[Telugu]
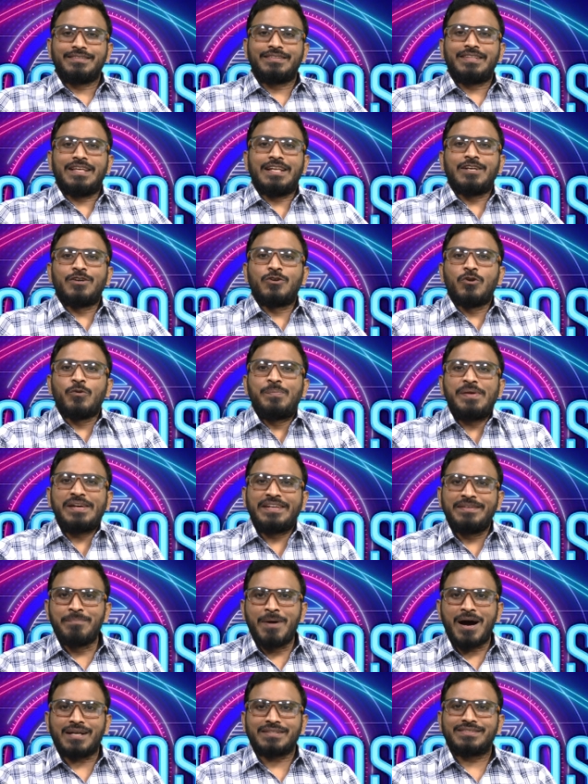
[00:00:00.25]
తెలుగు
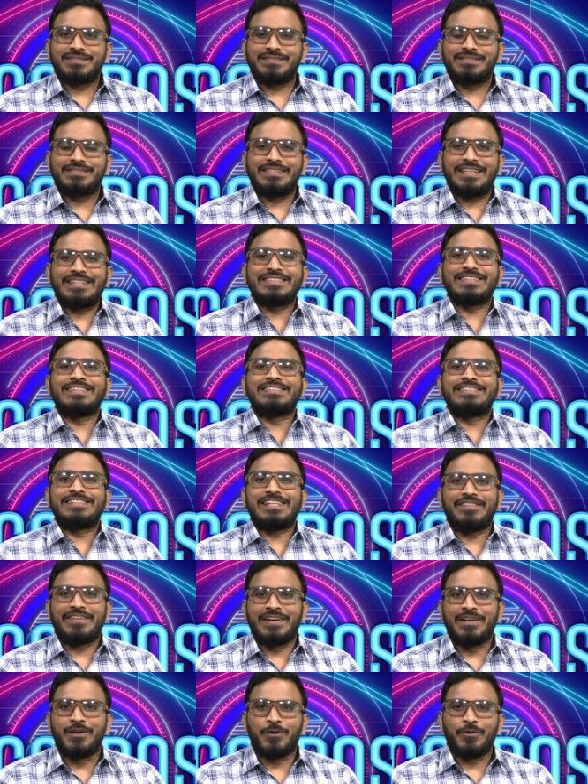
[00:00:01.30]
బిగ్ బాస్ సీజన్
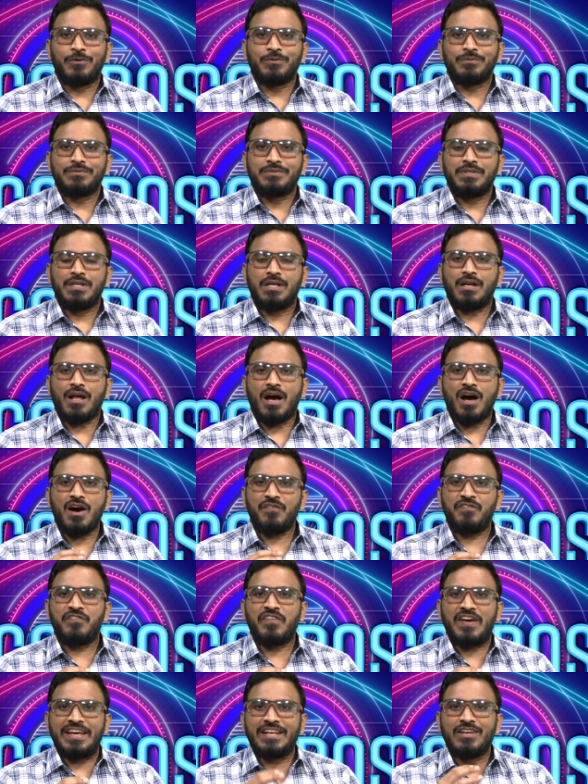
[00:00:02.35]
సెవెన్లో
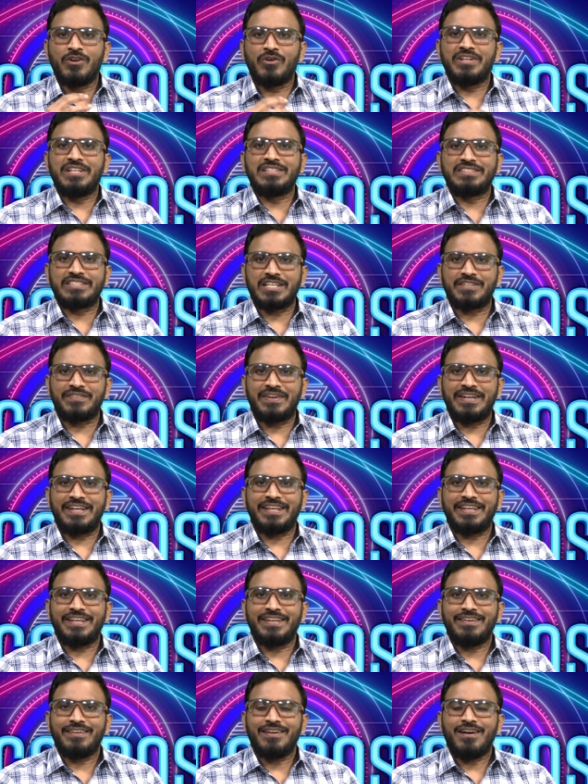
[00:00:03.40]
టాప్ ఫైవ్లో
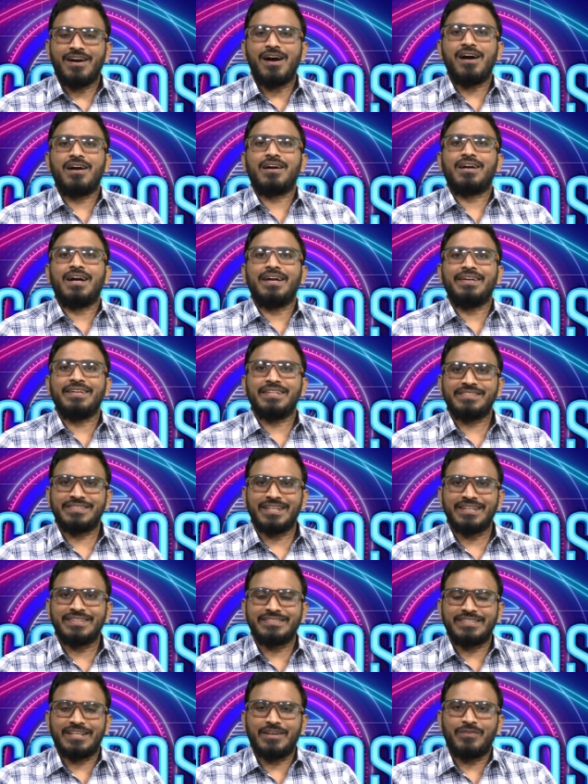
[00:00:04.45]
నిలిచేటువంటి ఆ
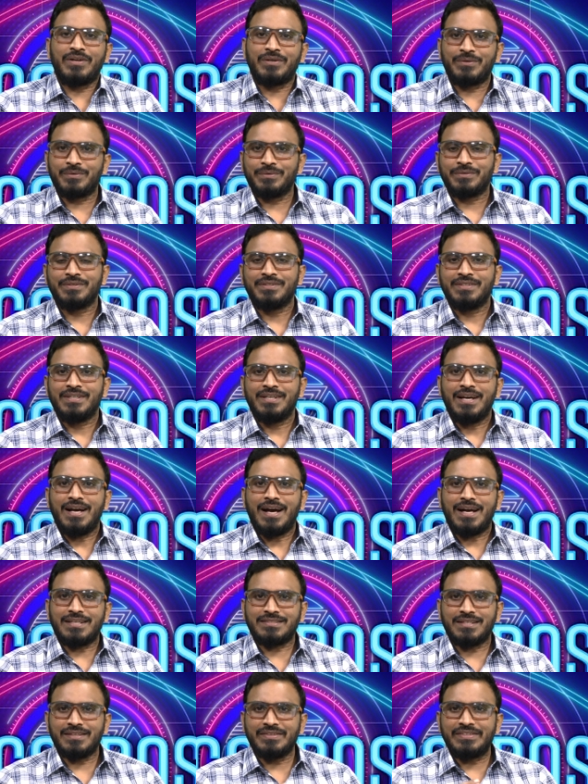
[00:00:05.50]
కంటెస్టెంట్స్ ఎవరు
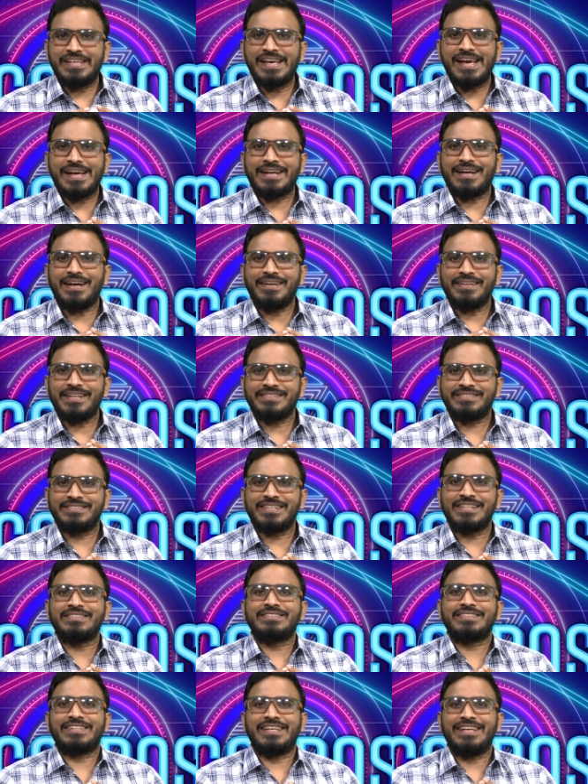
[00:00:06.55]
అసలు ఏ
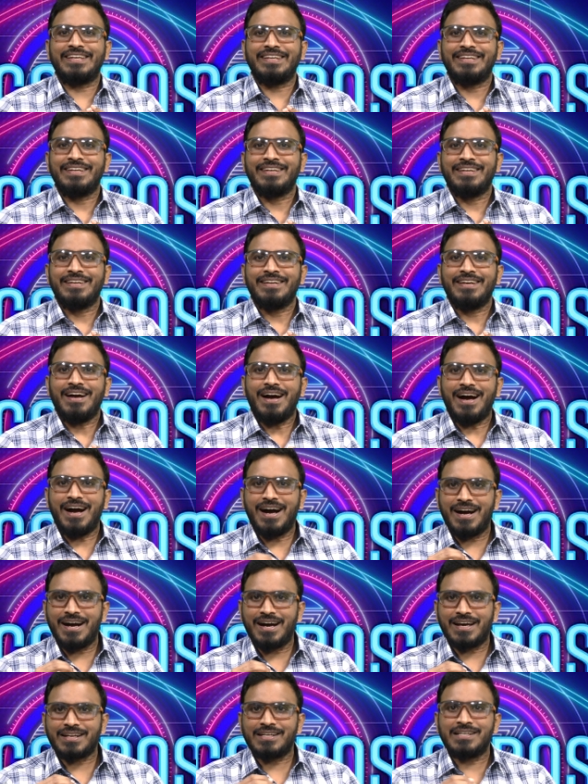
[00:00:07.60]
కంటెస్టెంట్స్కి ఆ
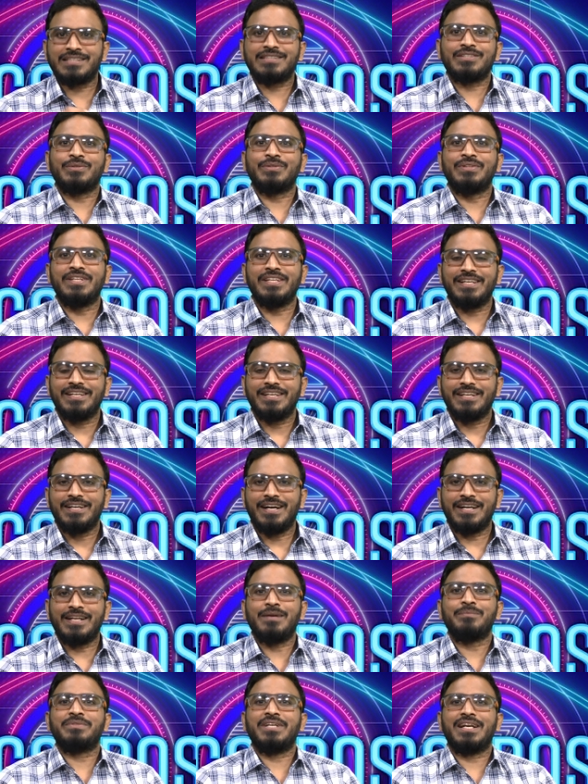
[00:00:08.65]
అర్హత ఉంది
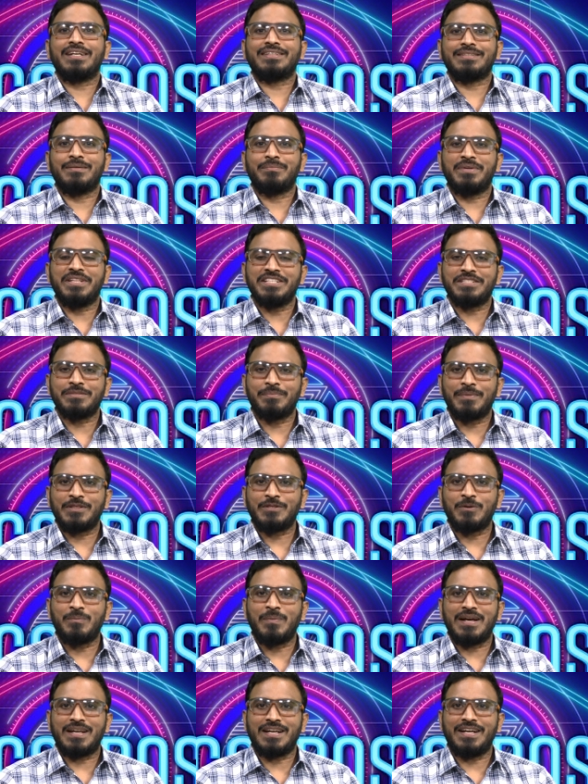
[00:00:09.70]
అనే అంశాలకు సంబంధించి
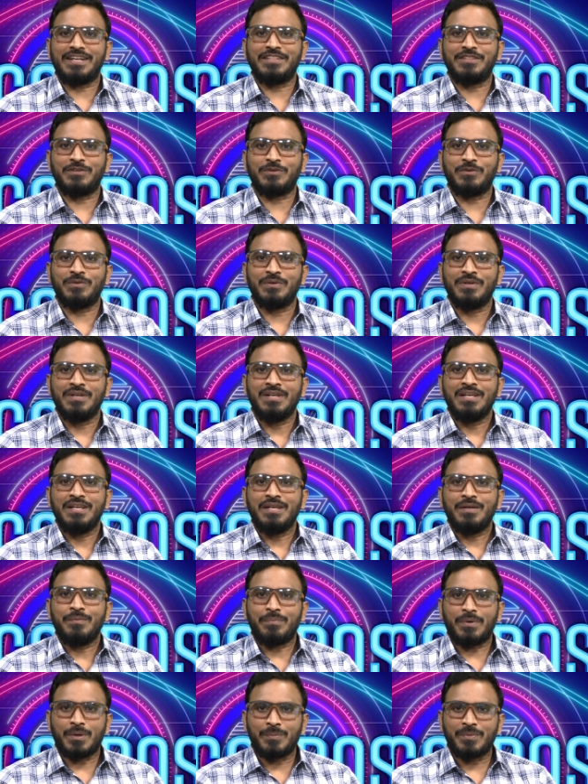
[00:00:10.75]
మనతో మాట్లాడేందుకు
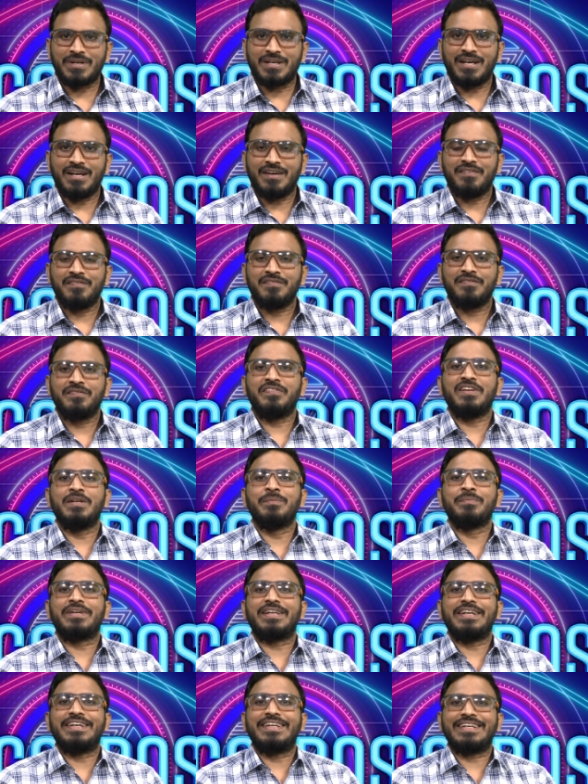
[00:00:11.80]
ప్రముఖ
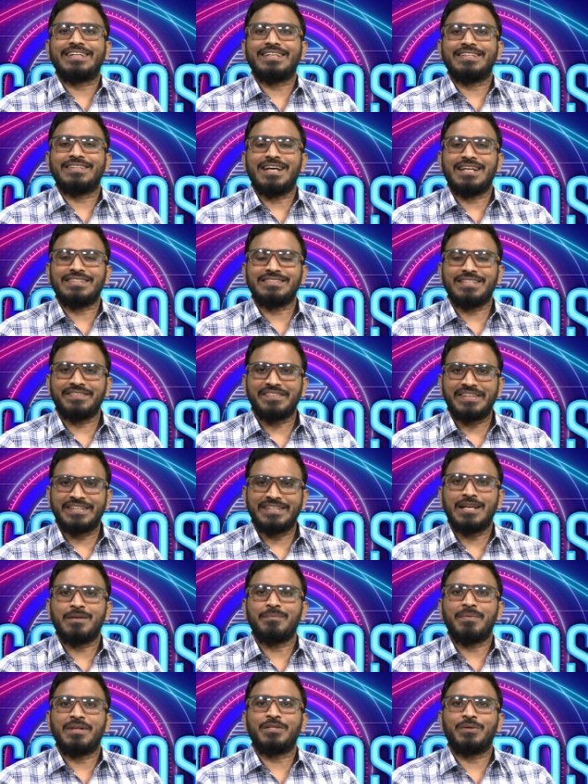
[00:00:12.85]
ఫిలిం క్రిటిక్ దాసరి
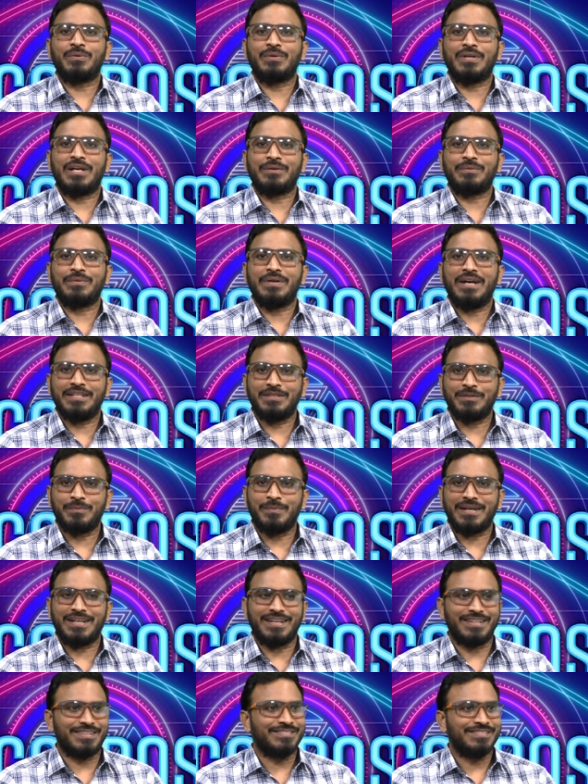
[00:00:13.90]
విజ్ఞాన్ మనతో ఉన్నారు ఆయనతో
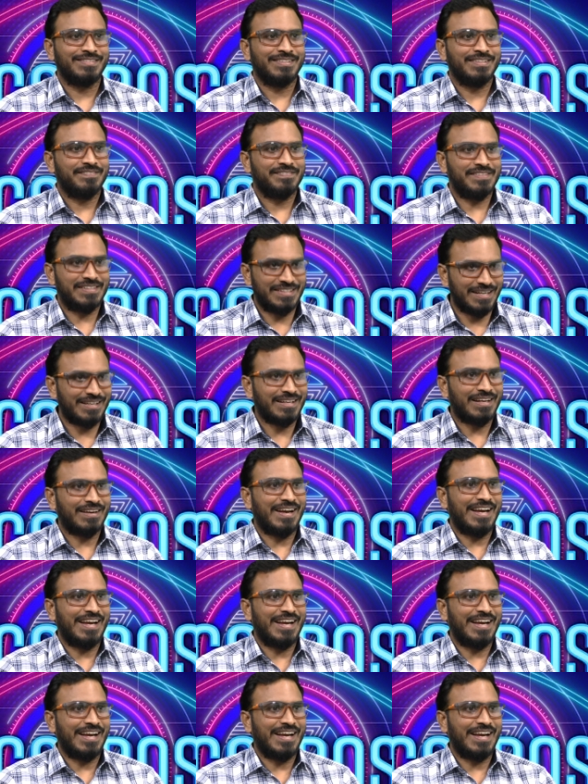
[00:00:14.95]
మాట్లాడదాం విజ్ఞాన్ గారు